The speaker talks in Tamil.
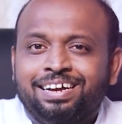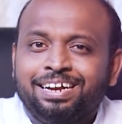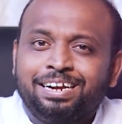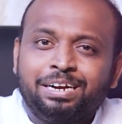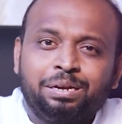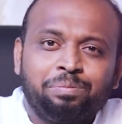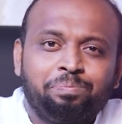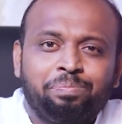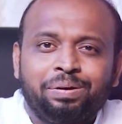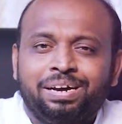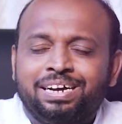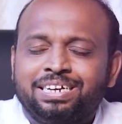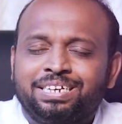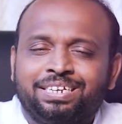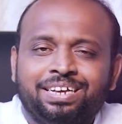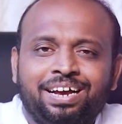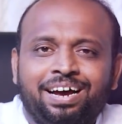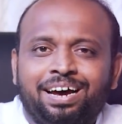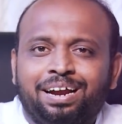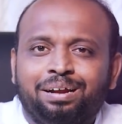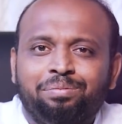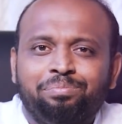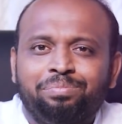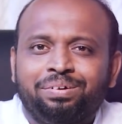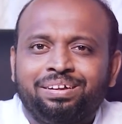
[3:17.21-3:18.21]
என்று பேச
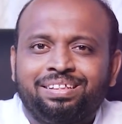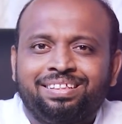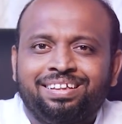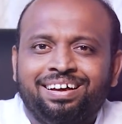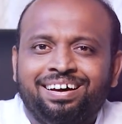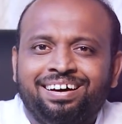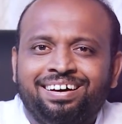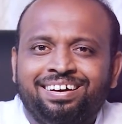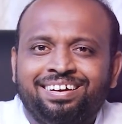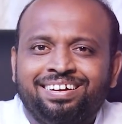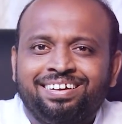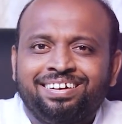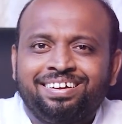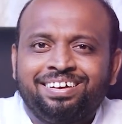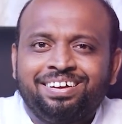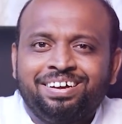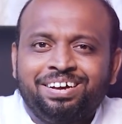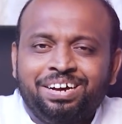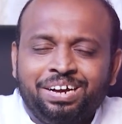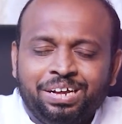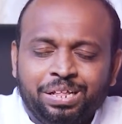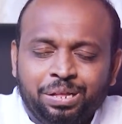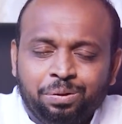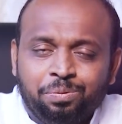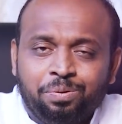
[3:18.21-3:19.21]
ஆரம்பித்தார்
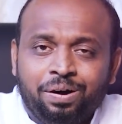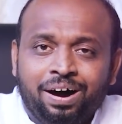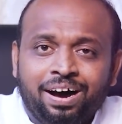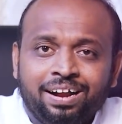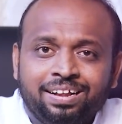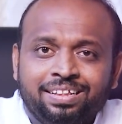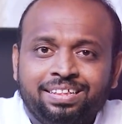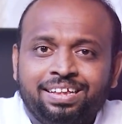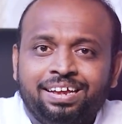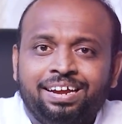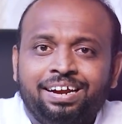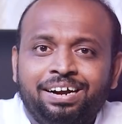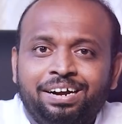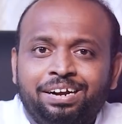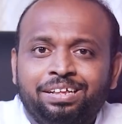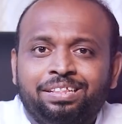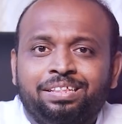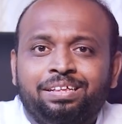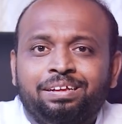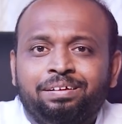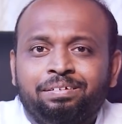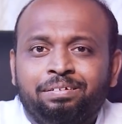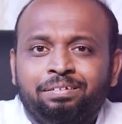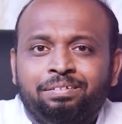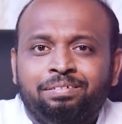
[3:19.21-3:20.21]
இந்த வார்த்தையை
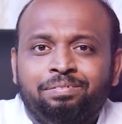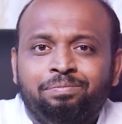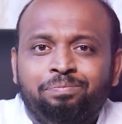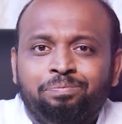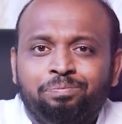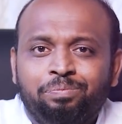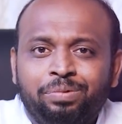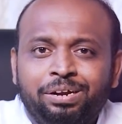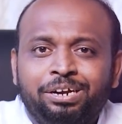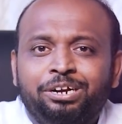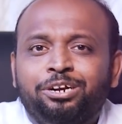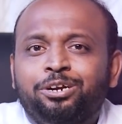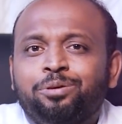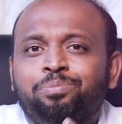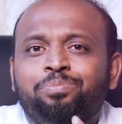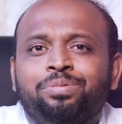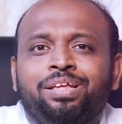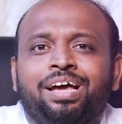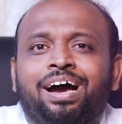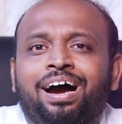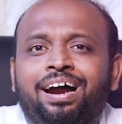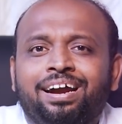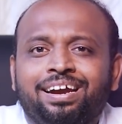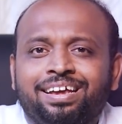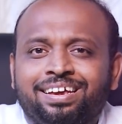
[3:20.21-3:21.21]
எடுத்து மீண்டும்
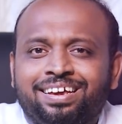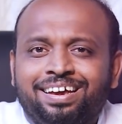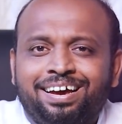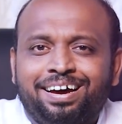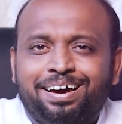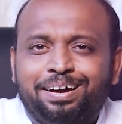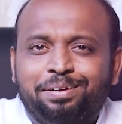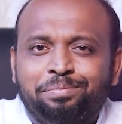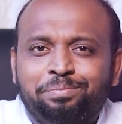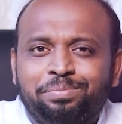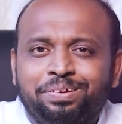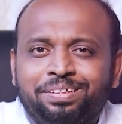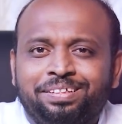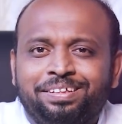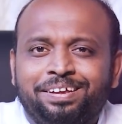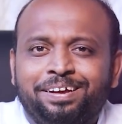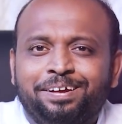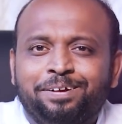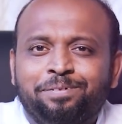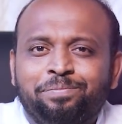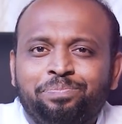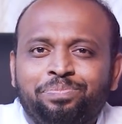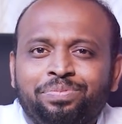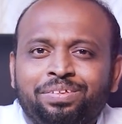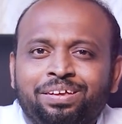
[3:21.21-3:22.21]
தியானிக்க
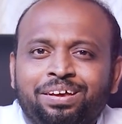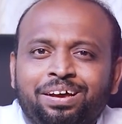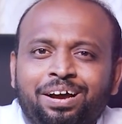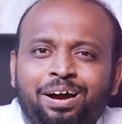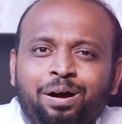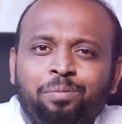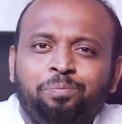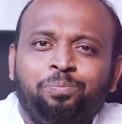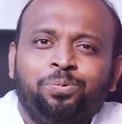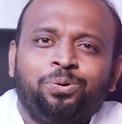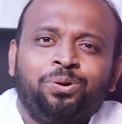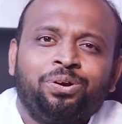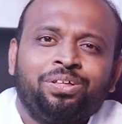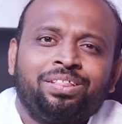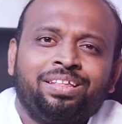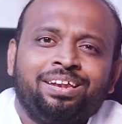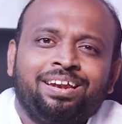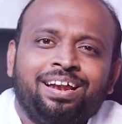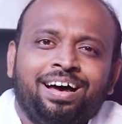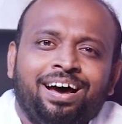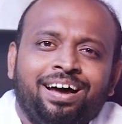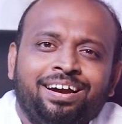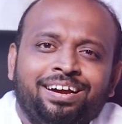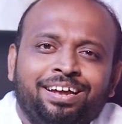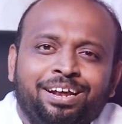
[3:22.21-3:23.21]
ஆரம்பித்தேன் அப்பொழுது
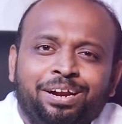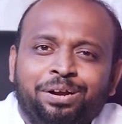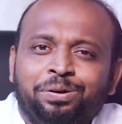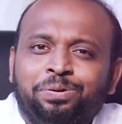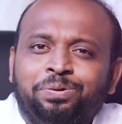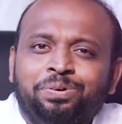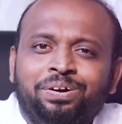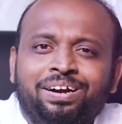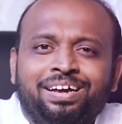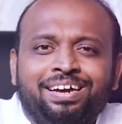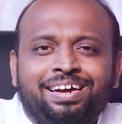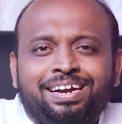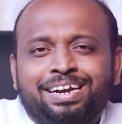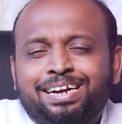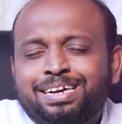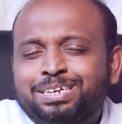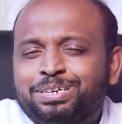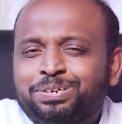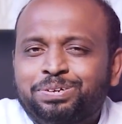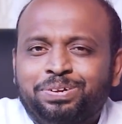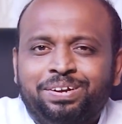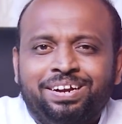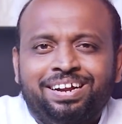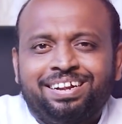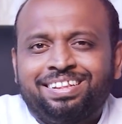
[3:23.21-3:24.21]
நான் எனக்குள்ளே என்ன
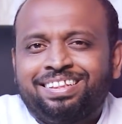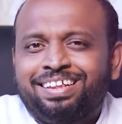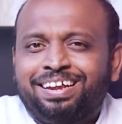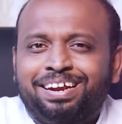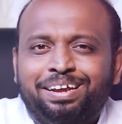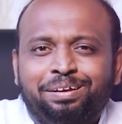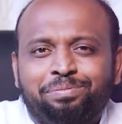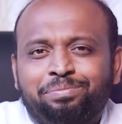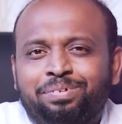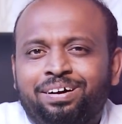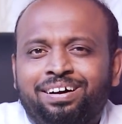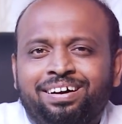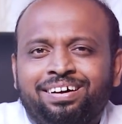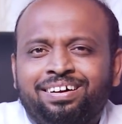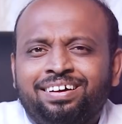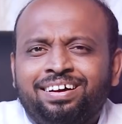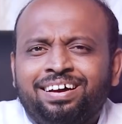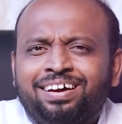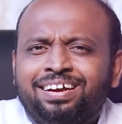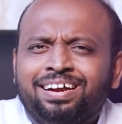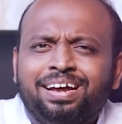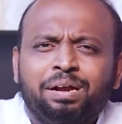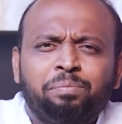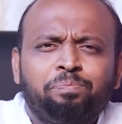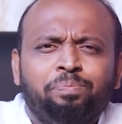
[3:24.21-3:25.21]
சொன்னேன் தெரியுமா
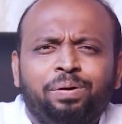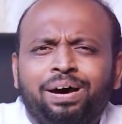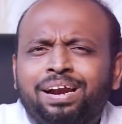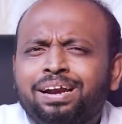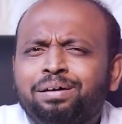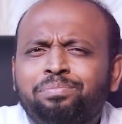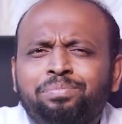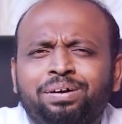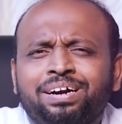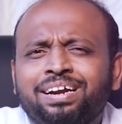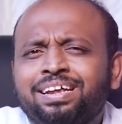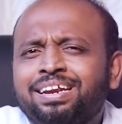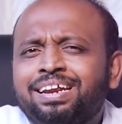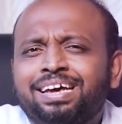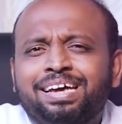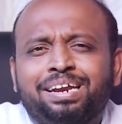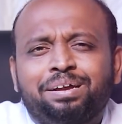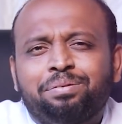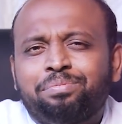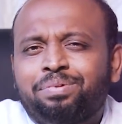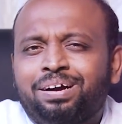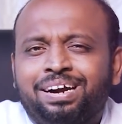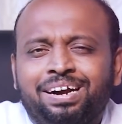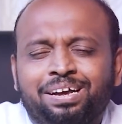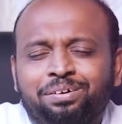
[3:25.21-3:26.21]
நான் பல மணி
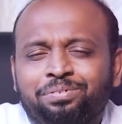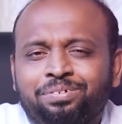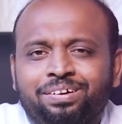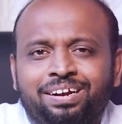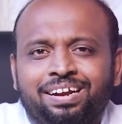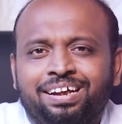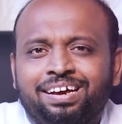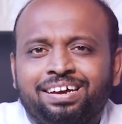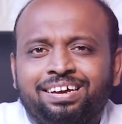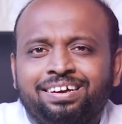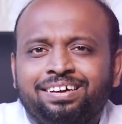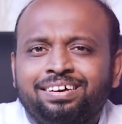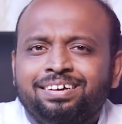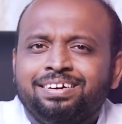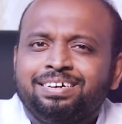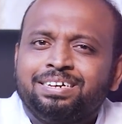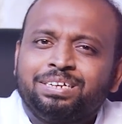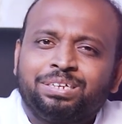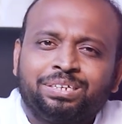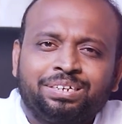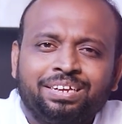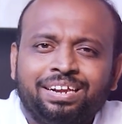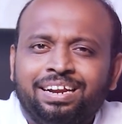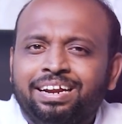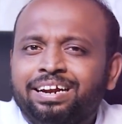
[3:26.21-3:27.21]
நேரம் அளவில்லை
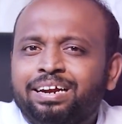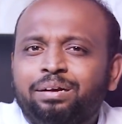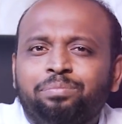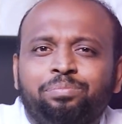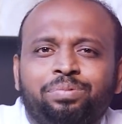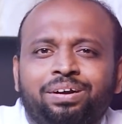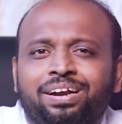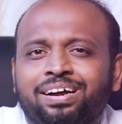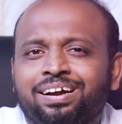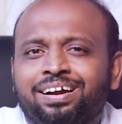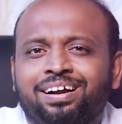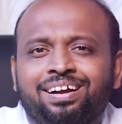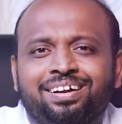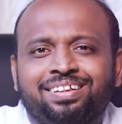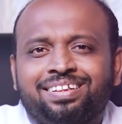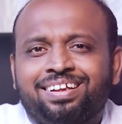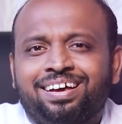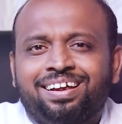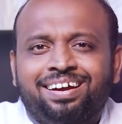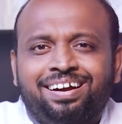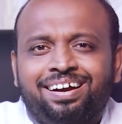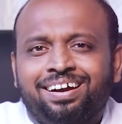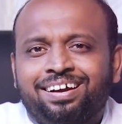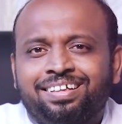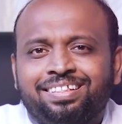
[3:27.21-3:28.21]
சில நிமிடங்கள்
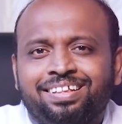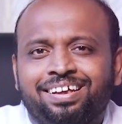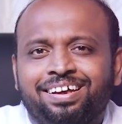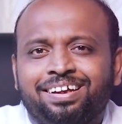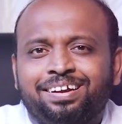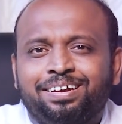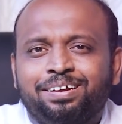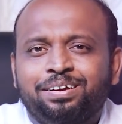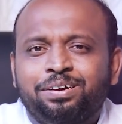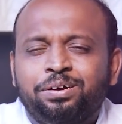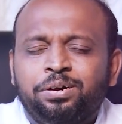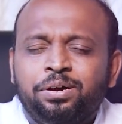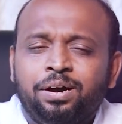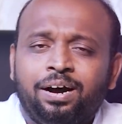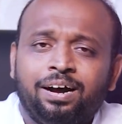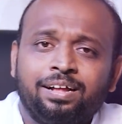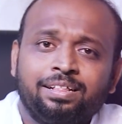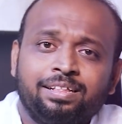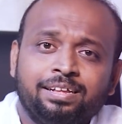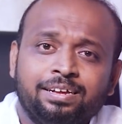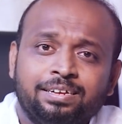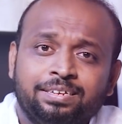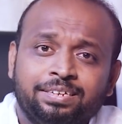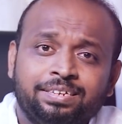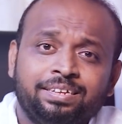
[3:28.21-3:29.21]
தான் அழுதேன்
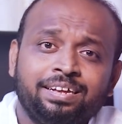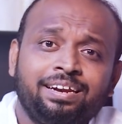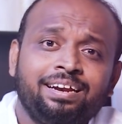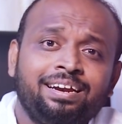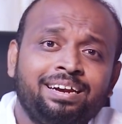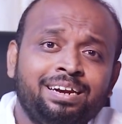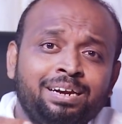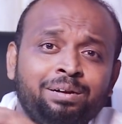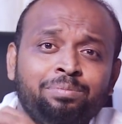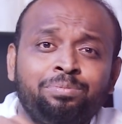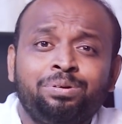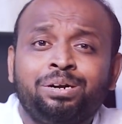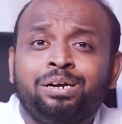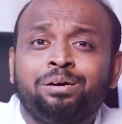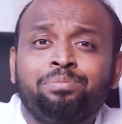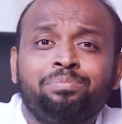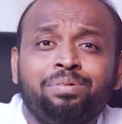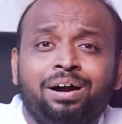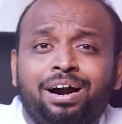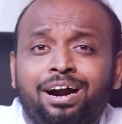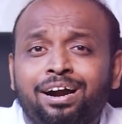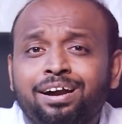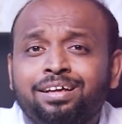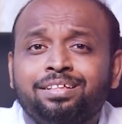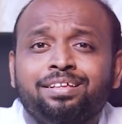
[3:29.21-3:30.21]
அந்த சில நிமிடம்
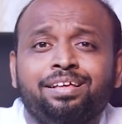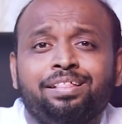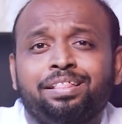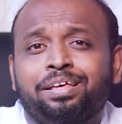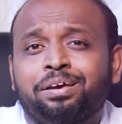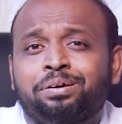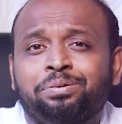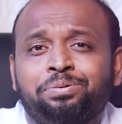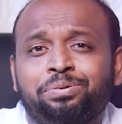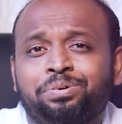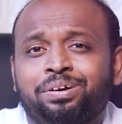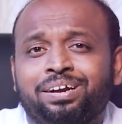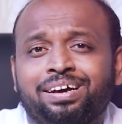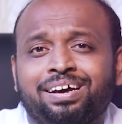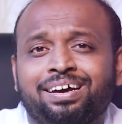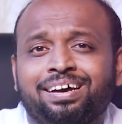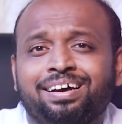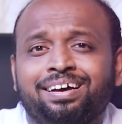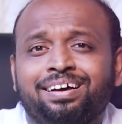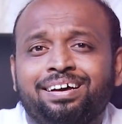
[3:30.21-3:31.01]
அழுததை கூட